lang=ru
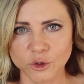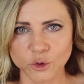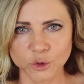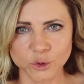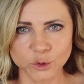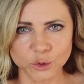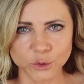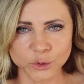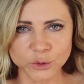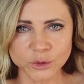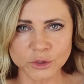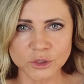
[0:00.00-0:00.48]

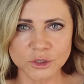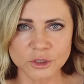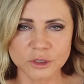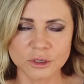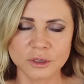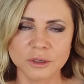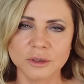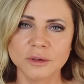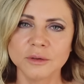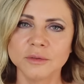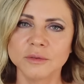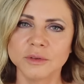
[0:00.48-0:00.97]
ее дочь,
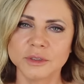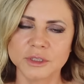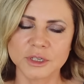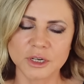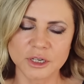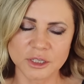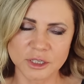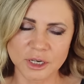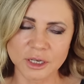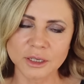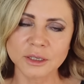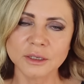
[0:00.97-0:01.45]

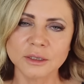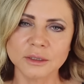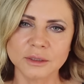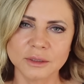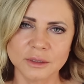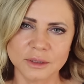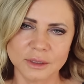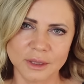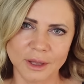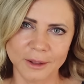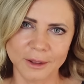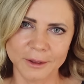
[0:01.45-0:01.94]
возражать не
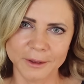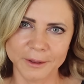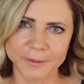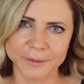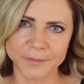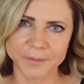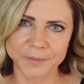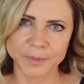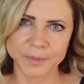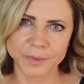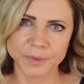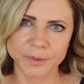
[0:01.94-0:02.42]

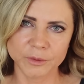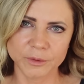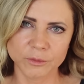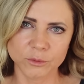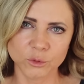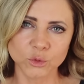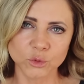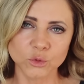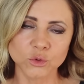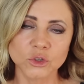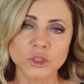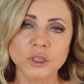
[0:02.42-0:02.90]
стала.
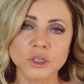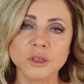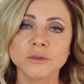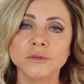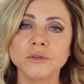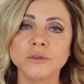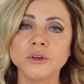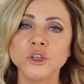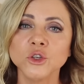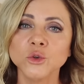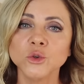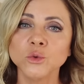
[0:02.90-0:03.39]
Вот уже
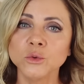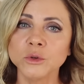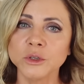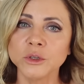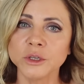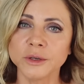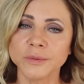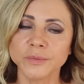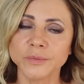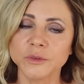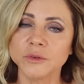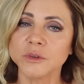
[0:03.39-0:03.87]
в
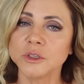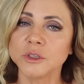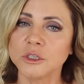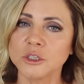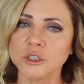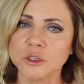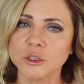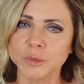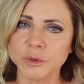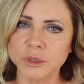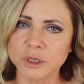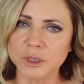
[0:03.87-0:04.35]
июне
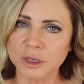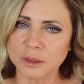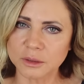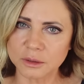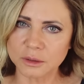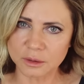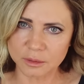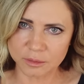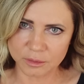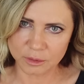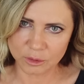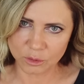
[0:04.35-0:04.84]

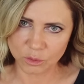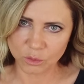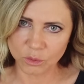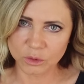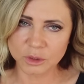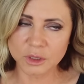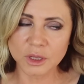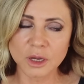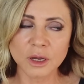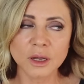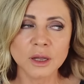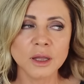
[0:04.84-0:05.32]
2015
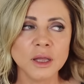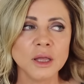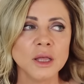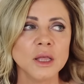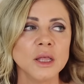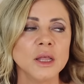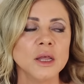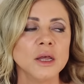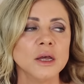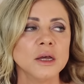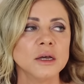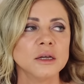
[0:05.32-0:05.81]
года
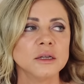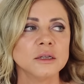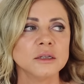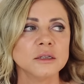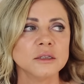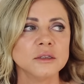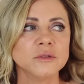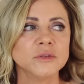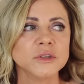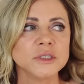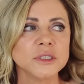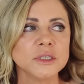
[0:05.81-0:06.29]

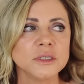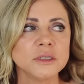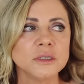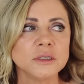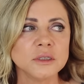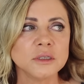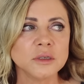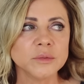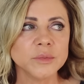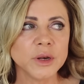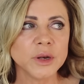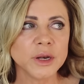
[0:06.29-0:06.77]

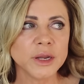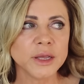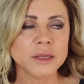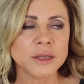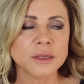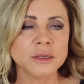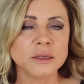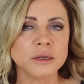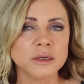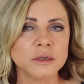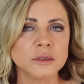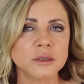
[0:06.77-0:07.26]

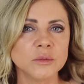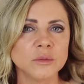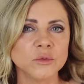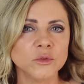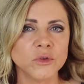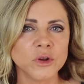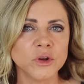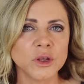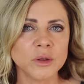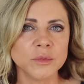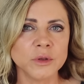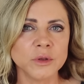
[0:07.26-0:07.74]
27-летний э, к тому
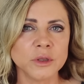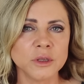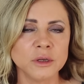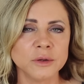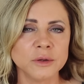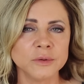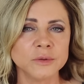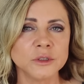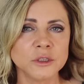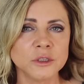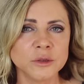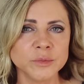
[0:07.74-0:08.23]

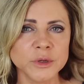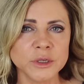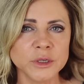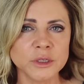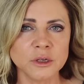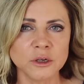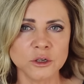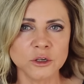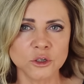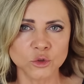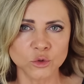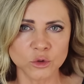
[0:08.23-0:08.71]
времени
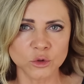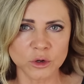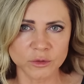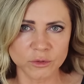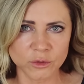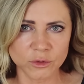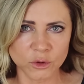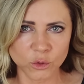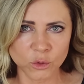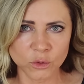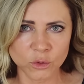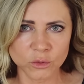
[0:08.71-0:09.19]
Дмитрий
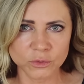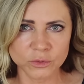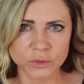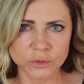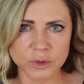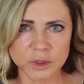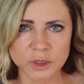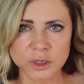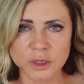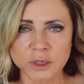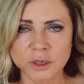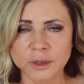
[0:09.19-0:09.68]

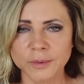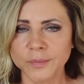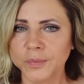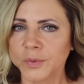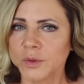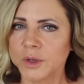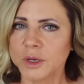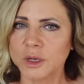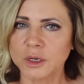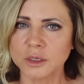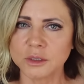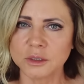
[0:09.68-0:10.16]
Журавлев и
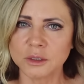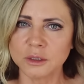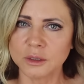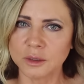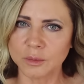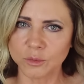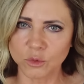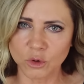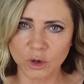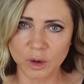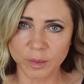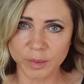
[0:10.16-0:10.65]

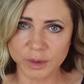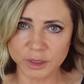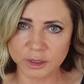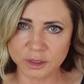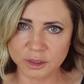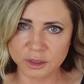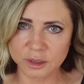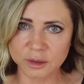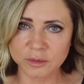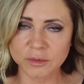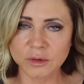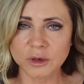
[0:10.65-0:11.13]
Кристина
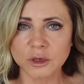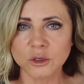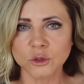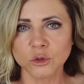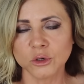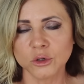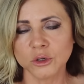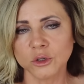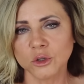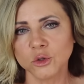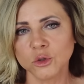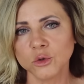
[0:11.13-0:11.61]
Мухамадеева,
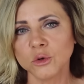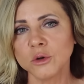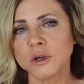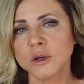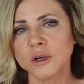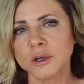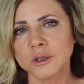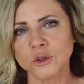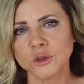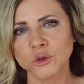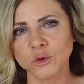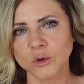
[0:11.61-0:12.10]
которая
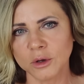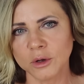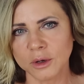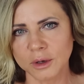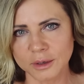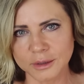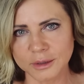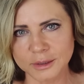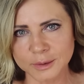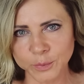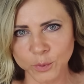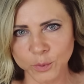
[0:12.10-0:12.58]

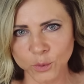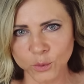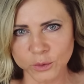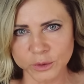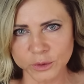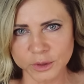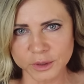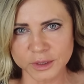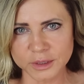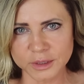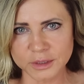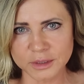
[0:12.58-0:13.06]
только-только
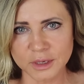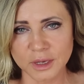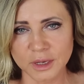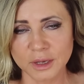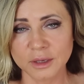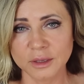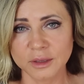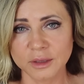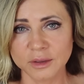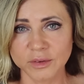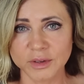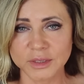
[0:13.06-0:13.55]
исполнилась
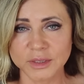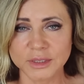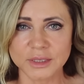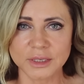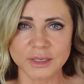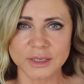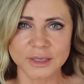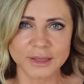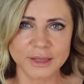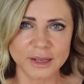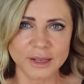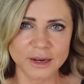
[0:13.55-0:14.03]

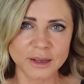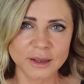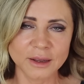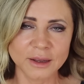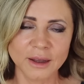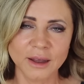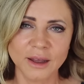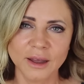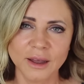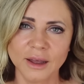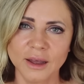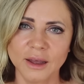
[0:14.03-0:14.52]

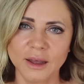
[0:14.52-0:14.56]
23,